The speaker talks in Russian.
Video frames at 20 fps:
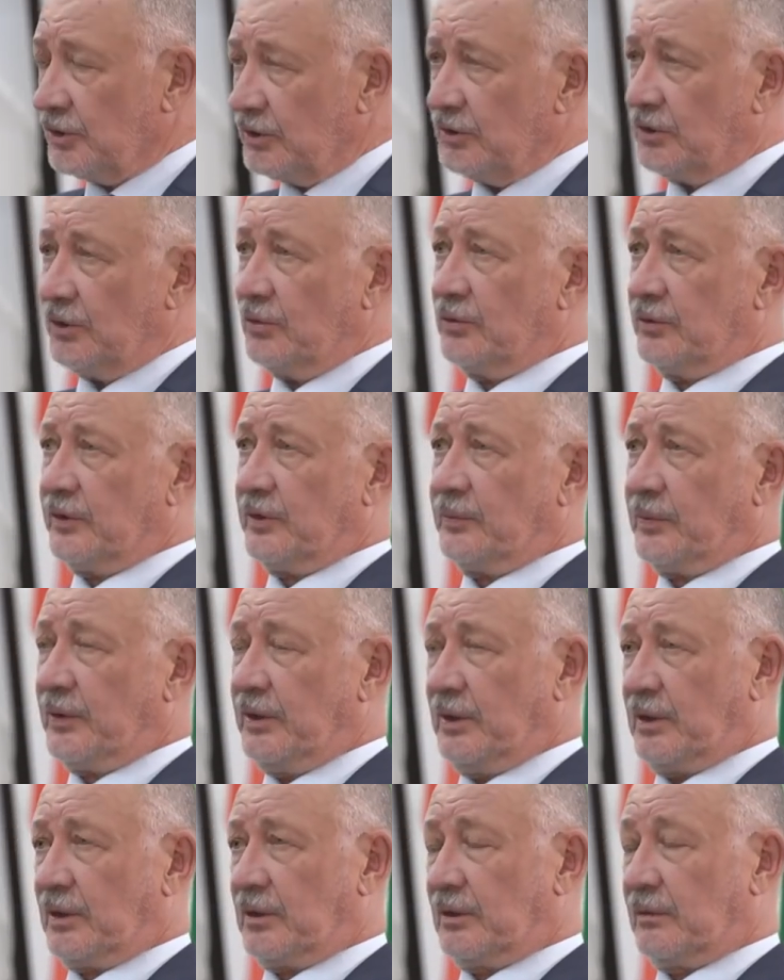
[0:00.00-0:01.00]
очень серьезных
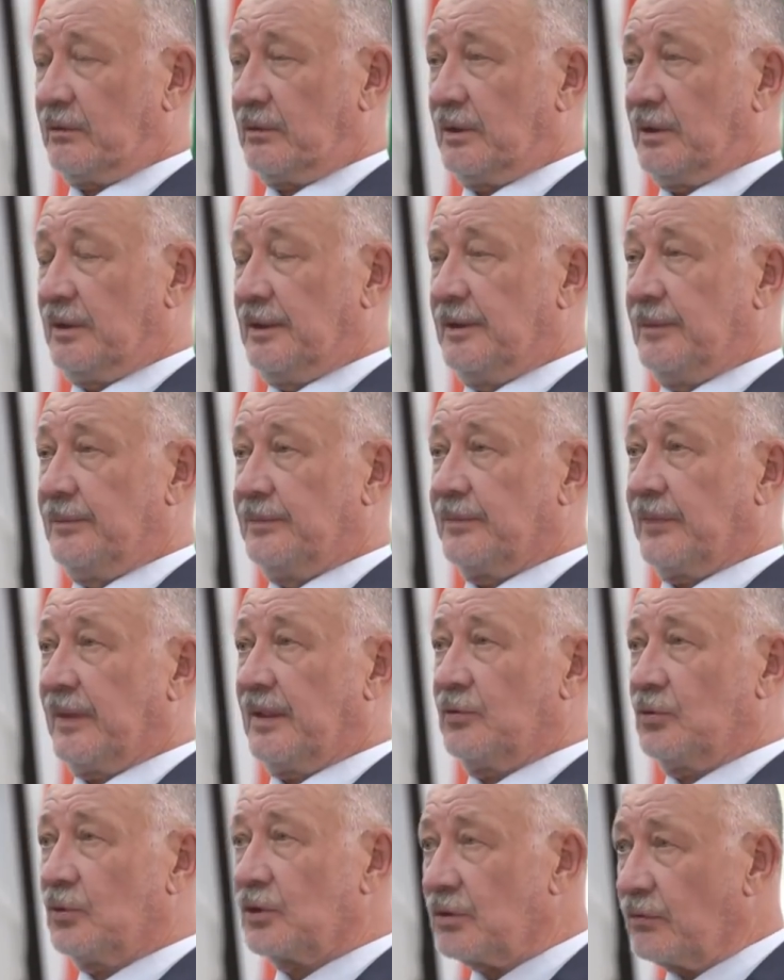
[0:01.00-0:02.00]
проектов.
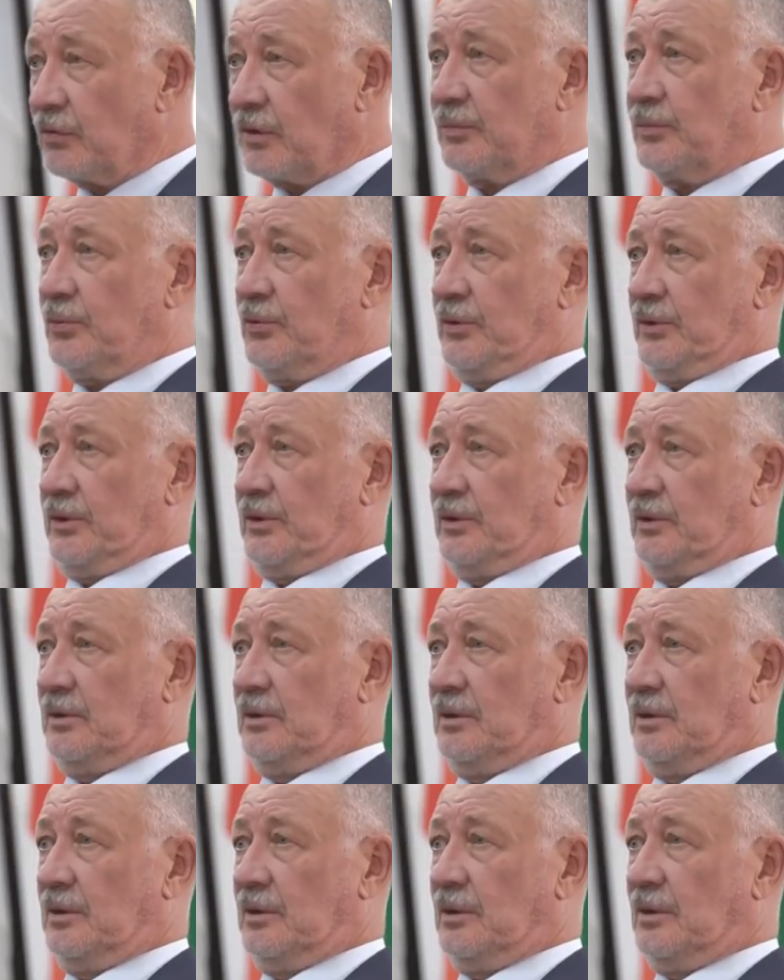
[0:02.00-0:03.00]
Все это в работе.
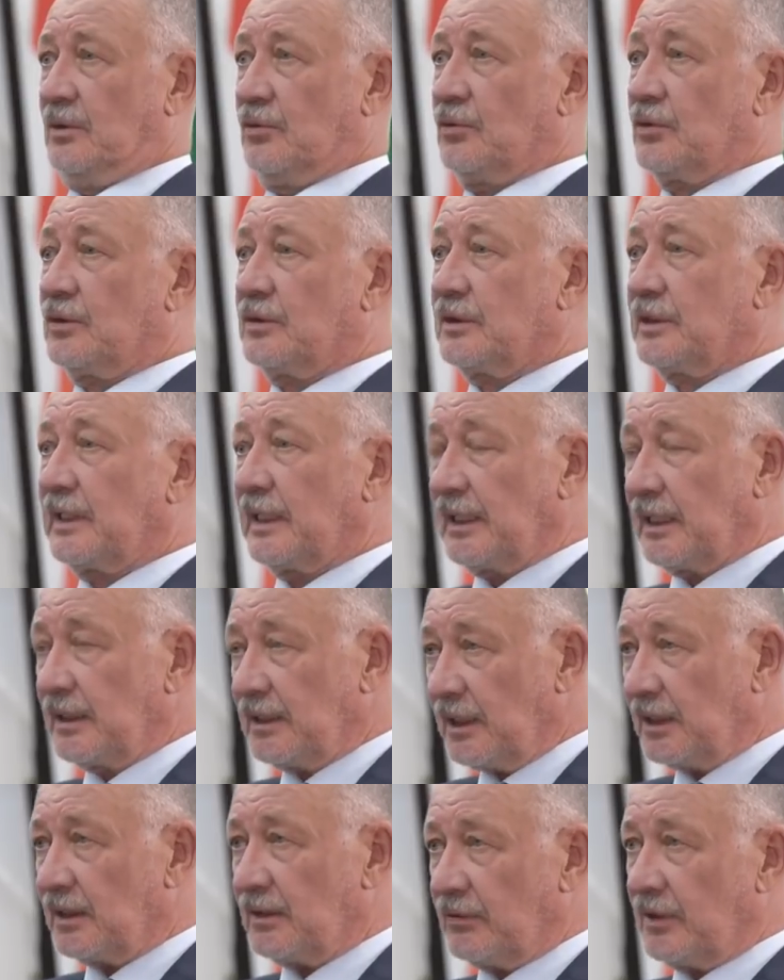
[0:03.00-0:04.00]
Но когда
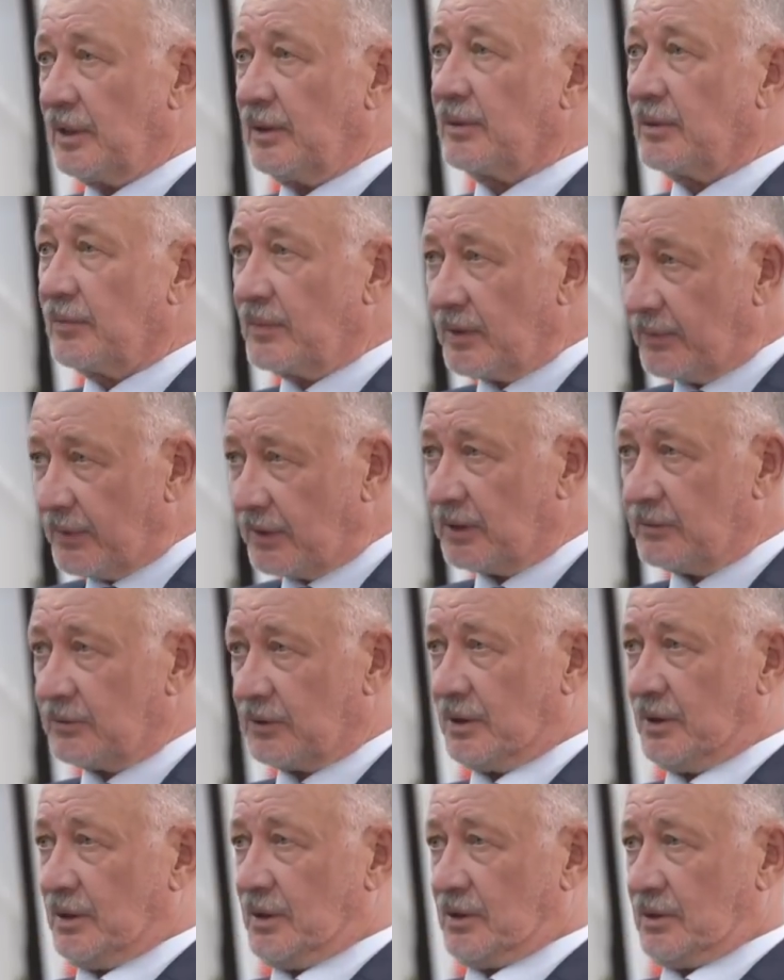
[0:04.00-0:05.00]
надо время, мы об этом
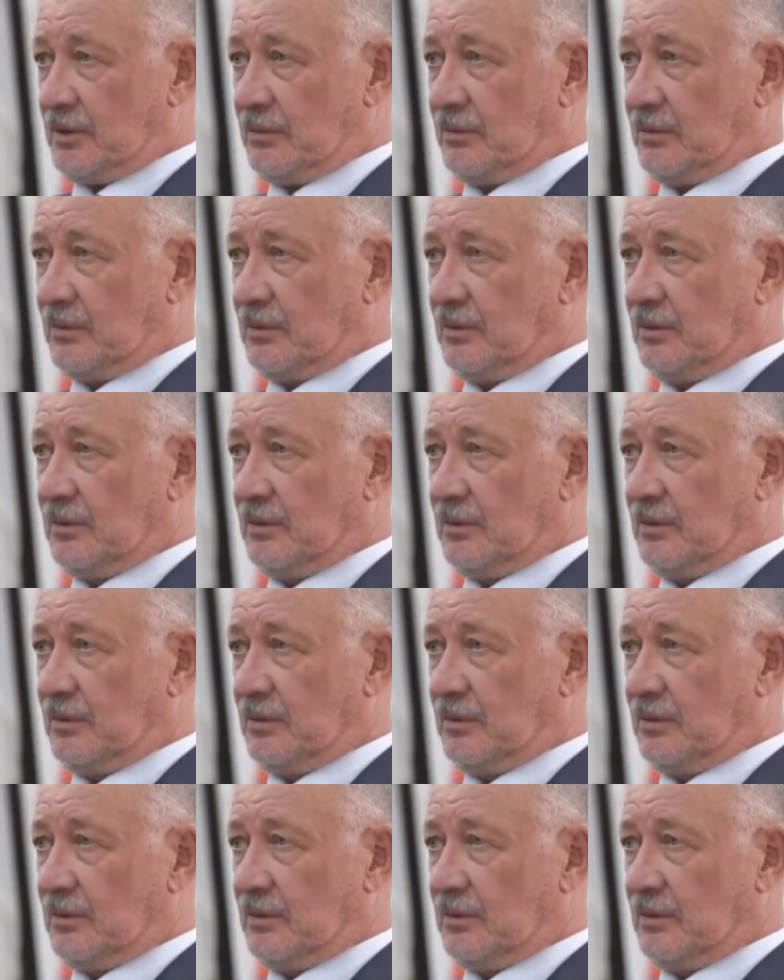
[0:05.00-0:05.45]
скажем.